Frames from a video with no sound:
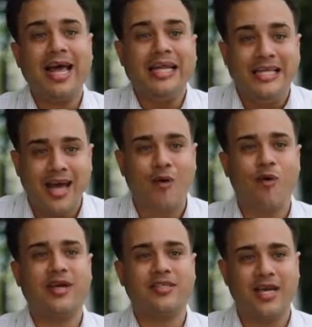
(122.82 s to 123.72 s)
el
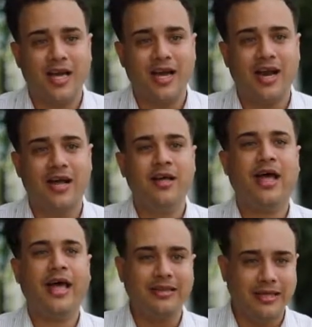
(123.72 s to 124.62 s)
diálogo que se genera
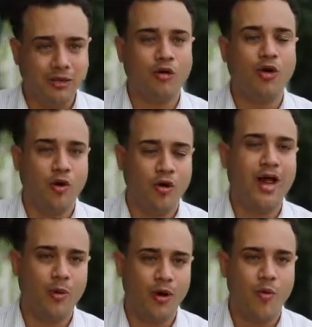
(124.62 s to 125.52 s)
entre todos los
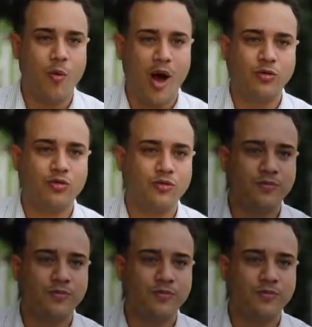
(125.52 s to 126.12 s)
creadores cubanos.